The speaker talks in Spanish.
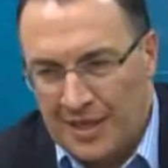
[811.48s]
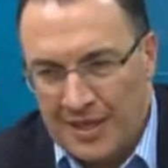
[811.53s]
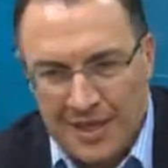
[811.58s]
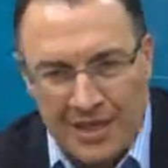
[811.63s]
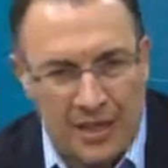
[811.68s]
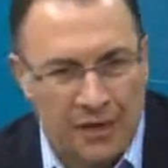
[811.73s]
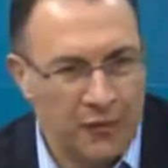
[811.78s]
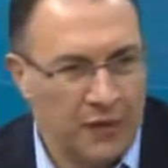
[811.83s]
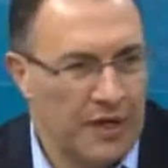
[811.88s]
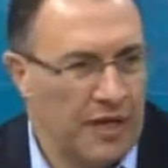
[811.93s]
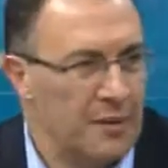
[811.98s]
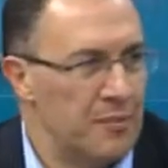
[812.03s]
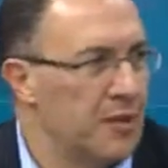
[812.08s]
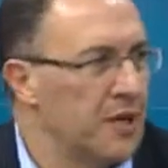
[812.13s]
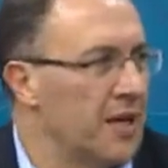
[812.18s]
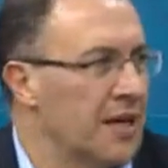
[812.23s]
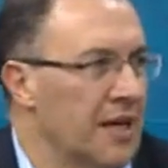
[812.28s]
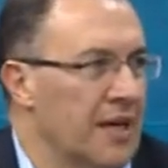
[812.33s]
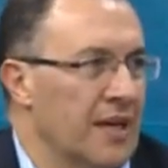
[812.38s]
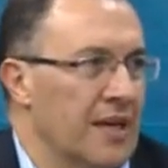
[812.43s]
Y fue la
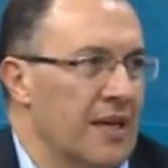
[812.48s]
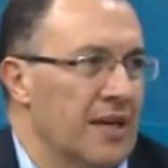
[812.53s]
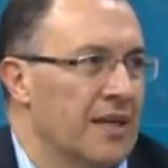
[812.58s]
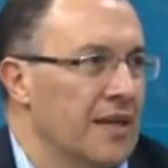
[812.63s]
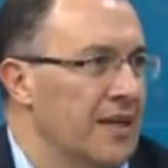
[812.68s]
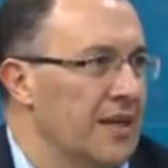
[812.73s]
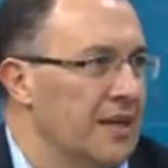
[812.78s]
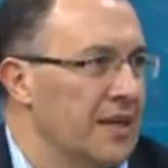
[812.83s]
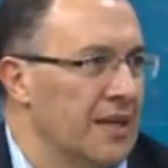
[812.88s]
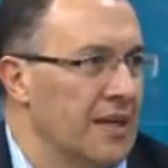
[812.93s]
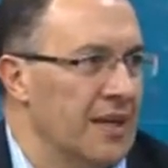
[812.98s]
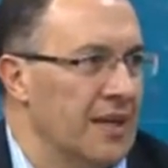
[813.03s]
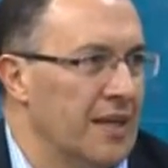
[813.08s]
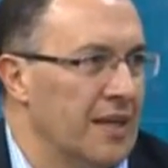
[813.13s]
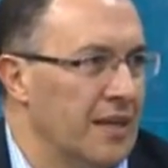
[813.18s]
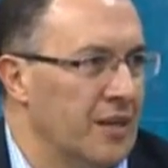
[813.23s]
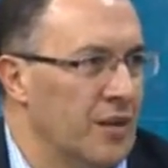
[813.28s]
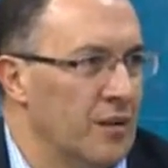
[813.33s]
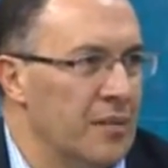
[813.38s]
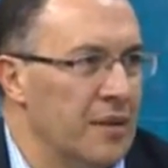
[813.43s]
época que, en
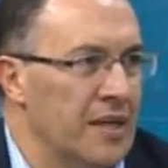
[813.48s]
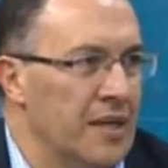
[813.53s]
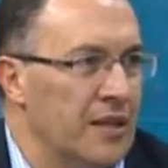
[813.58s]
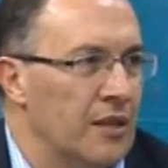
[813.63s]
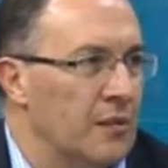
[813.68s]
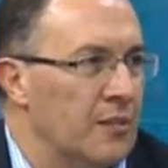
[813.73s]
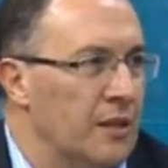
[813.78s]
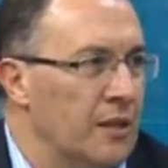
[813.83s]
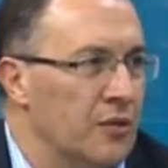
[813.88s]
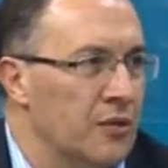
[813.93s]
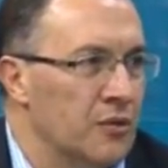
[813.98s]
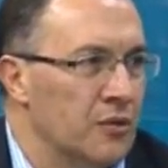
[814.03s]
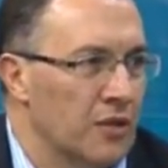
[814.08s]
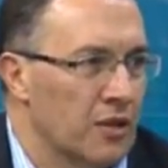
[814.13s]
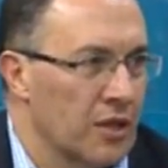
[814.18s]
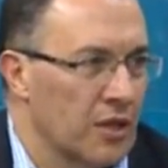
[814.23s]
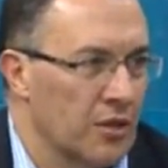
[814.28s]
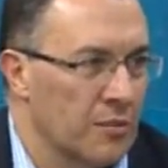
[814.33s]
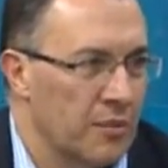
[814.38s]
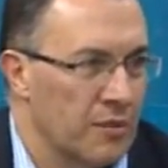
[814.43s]
el 2000, 2001, que
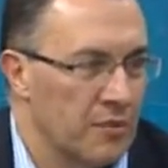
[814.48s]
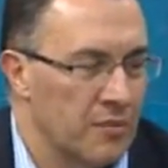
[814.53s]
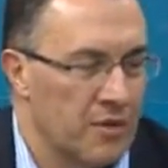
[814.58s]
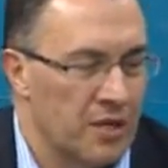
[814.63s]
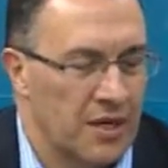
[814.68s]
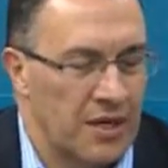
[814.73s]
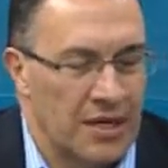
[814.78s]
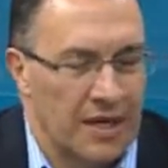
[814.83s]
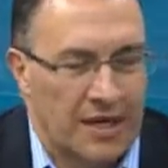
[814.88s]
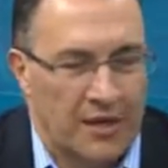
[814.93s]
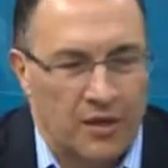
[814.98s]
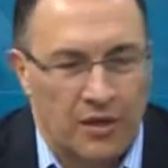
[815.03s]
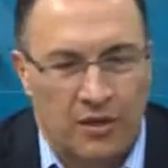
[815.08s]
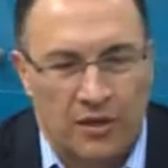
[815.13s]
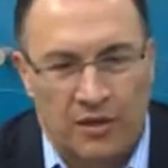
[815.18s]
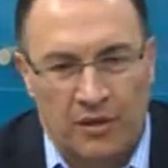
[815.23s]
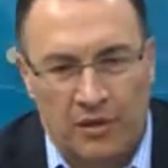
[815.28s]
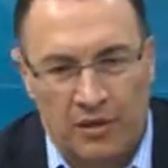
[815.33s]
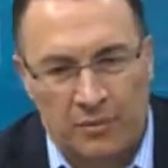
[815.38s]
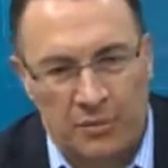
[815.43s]
Boca
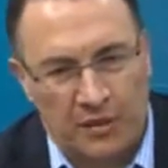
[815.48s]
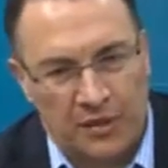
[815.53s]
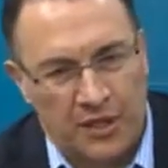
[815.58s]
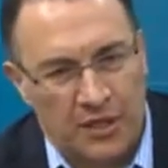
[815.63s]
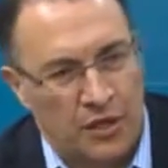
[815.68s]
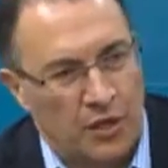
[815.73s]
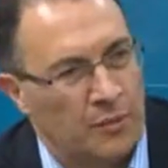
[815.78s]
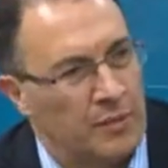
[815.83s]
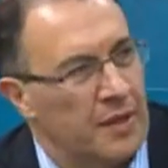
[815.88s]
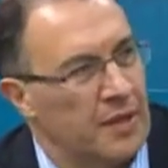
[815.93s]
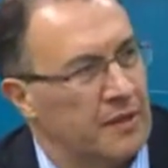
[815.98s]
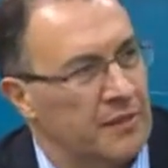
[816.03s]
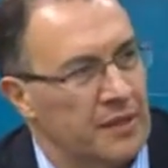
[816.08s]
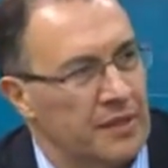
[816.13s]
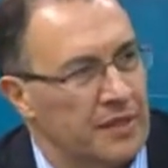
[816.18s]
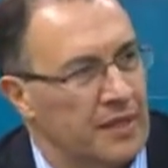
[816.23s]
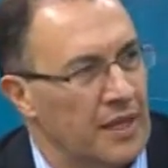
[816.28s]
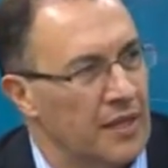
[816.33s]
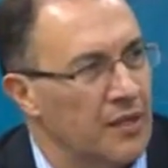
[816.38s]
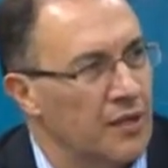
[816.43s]
ganó como tres Copas
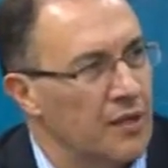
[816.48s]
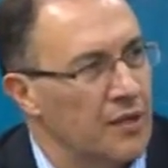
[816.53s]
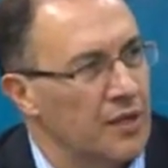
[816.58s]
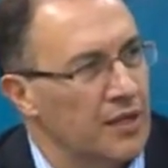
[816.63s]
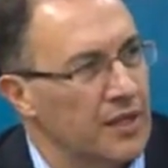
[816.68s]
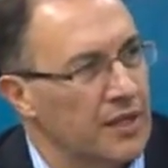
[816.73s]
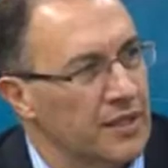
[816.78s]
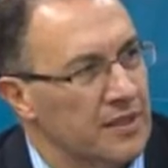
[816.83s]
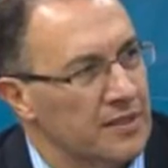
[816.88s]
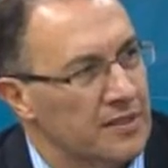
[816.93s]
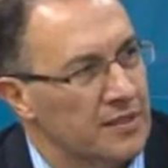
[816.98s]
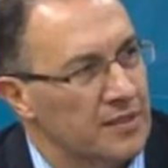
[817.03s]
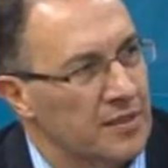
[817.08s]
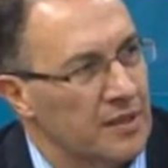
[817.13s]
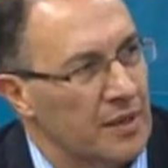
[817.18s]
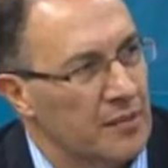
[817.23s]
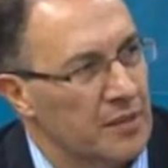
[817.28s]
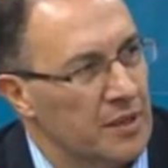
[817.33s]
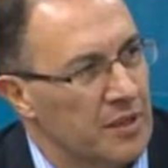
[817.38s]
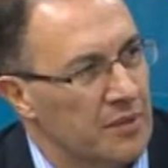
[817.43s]
Libertadores,
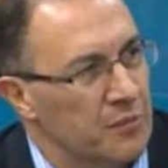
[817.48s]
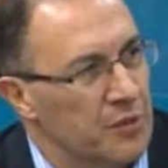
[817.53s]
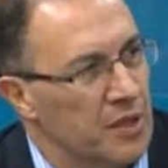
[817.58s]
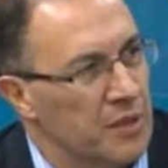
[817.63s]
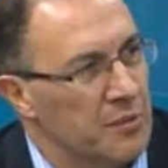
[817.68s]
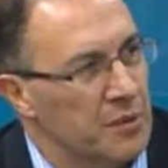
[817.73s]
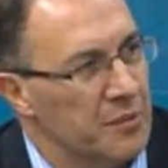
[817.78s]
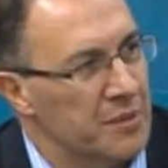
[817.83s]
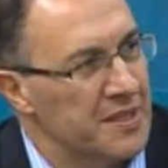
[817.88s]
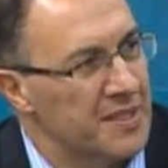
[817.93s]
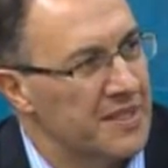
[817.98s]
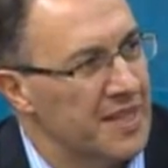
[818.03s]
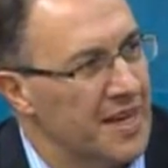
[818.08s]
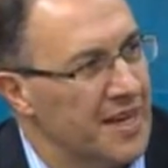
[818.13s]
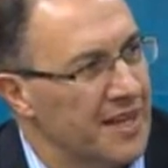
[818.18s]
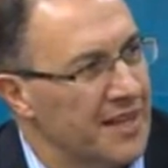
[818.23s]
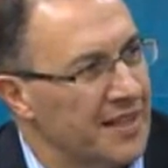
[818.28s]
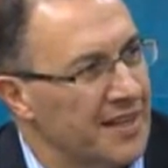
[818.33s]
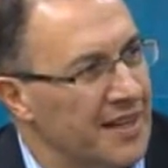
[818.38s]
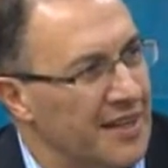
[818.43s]
muy a mi
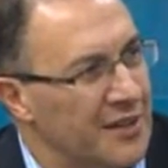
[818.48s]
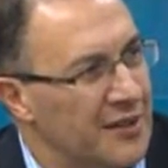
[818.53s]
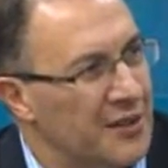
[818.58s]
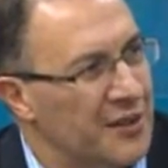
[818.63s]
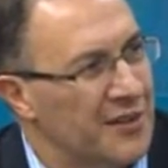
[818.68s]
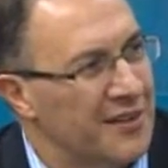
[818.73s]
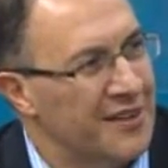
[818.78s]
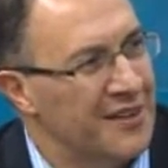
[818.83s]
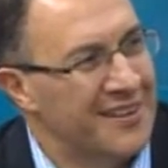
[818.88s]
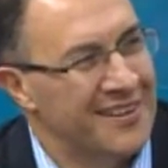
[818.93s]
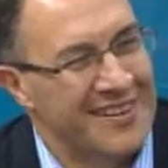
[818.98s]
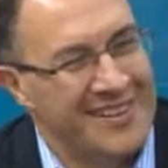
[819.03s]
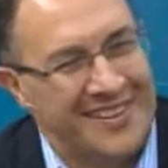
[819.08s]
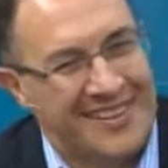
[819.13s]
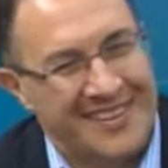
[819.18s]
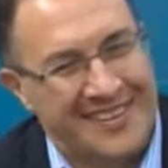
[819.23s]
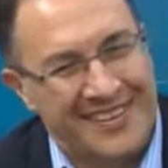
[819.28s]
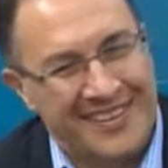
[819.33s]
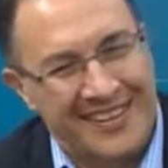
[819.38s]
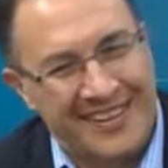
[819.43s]
pesar, ganó
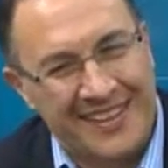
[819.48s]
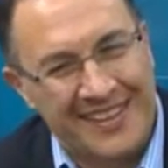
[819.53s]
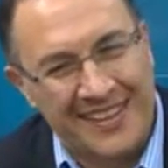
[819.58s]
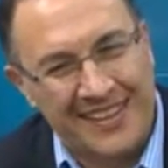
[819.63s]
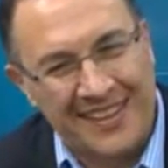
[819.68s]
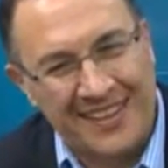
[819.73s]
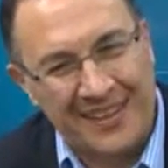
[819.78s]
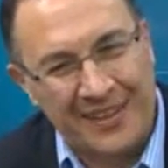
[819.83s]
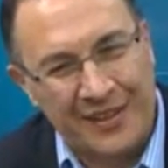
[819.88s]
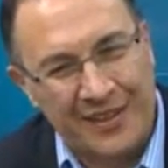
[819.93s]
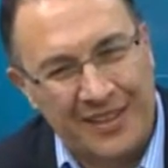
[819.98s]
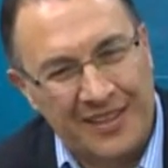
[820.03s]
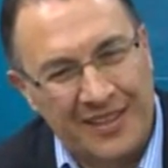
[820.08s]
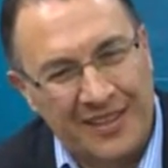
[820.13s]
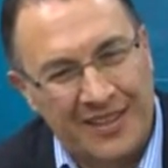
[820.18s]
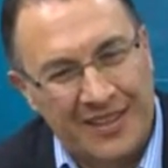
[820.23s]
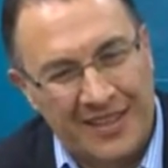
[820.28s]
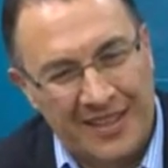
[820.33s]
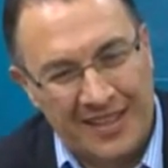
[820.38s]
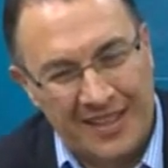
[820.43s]
este,
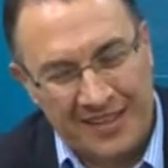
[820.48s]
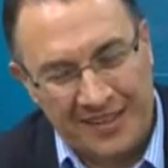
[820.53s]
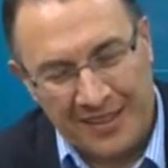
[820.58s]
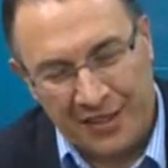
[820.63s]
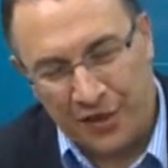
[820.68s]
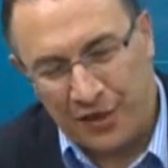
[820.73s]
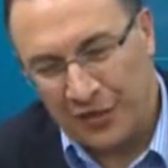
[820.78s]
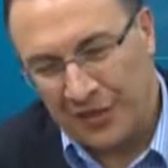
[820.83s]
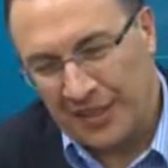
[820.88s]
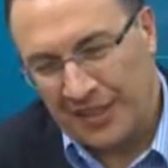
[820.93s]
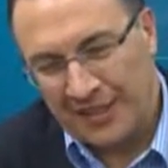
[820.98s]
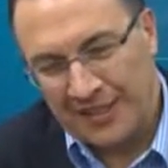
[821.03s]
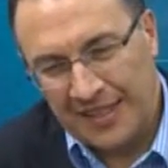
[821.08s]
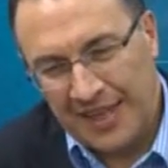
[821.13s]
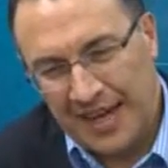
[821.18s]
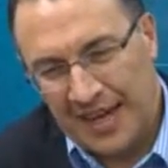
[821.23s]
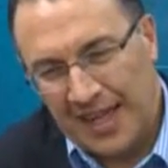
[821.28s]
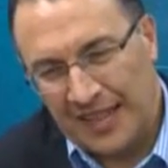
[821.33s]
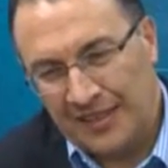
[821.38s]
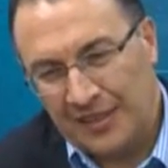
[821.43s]

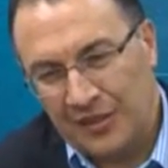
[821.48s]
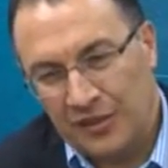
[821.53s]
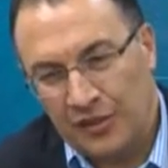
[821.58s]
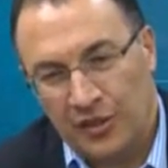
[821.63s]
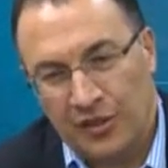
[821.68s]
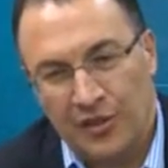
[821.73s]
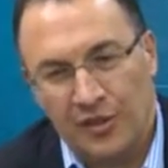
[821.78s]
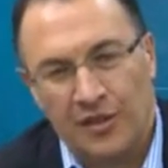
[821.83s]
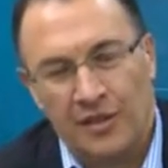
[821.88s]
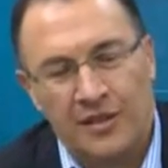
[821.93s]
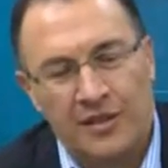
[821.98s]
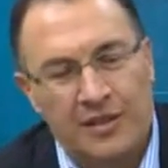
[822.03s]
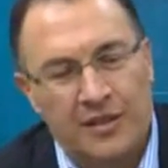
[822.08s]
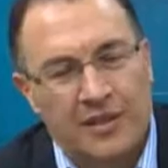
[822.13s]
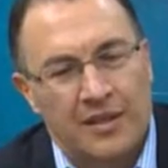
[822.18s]
Intercontinental, de todo.